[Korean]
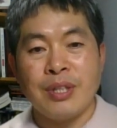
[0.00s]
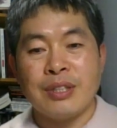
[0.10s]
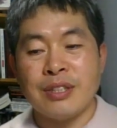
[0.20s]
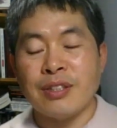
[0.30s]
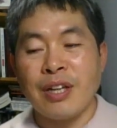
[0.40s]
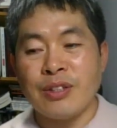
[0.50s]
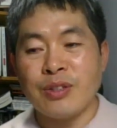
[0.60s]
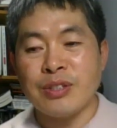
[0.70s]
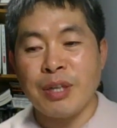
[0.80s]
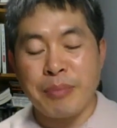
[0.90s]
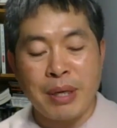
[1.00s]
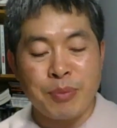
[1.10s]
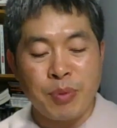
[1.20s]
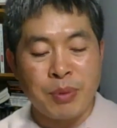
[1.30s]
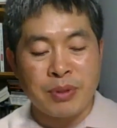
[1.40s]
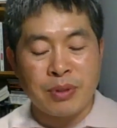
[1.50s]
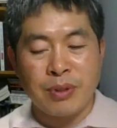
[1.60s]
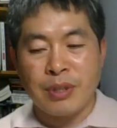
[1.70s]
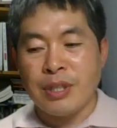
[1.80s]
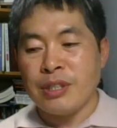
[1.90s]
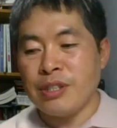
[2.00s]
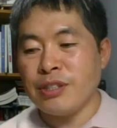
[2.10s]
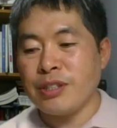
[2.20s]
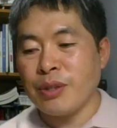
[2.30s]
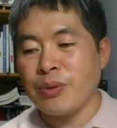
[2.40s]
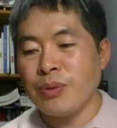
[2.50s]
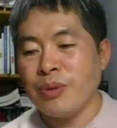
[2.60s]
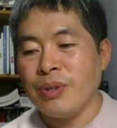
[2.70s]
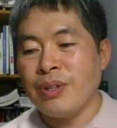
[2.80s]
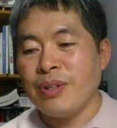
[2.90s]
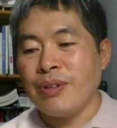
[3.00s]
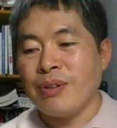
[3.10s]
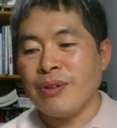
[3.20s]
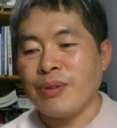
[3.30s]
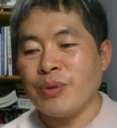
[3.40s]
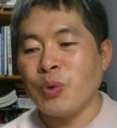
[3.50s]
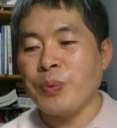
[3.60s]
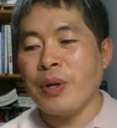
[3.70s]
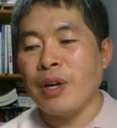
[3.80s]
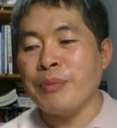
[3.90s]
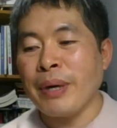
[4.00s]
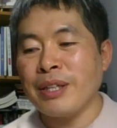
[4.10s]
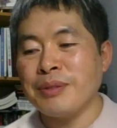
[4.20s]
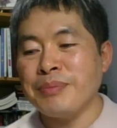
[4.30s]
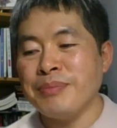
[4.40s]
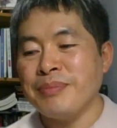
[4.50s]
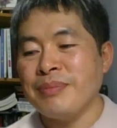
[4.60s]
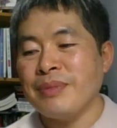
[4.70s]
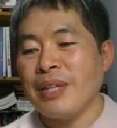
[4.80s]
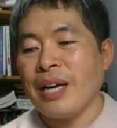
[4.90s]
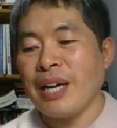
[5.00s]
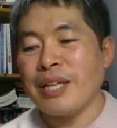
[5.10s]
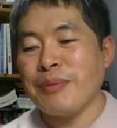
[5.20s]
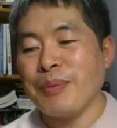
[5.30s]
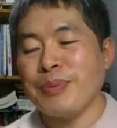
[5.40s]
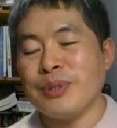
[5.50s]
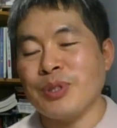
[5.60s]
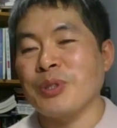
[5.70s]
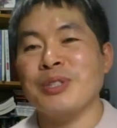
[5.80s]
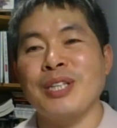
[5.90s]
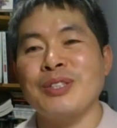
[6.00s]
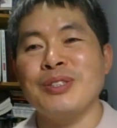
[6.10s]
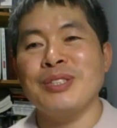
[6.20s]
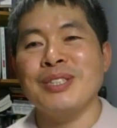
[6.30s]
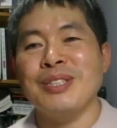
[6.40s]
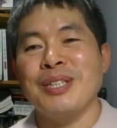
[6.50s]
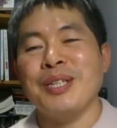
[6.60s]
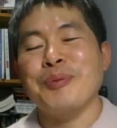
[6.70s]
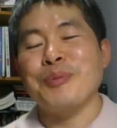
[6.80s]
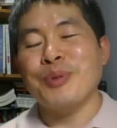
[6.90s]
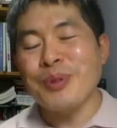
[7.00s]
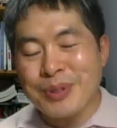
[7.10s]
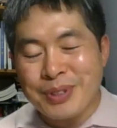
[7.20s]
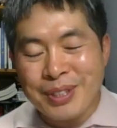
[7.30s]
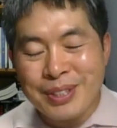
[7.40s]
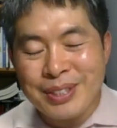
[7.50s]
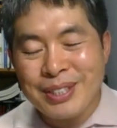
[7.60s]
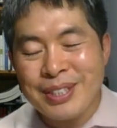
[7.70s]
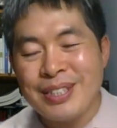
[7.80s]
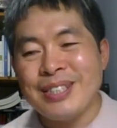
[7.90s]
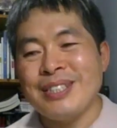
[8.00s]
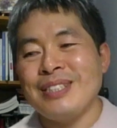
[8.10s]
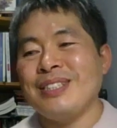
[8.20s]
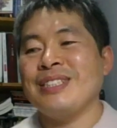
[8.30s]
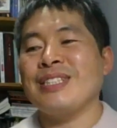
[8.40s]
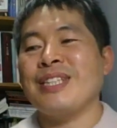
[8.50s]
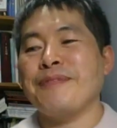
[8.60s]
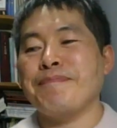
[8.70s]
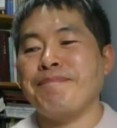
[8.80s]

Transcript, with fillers: 드러난 현상만을 보면서 실제로 어, 욥이 얼만큼 하나님 앞에서 정직했는지 물론 그거를 이제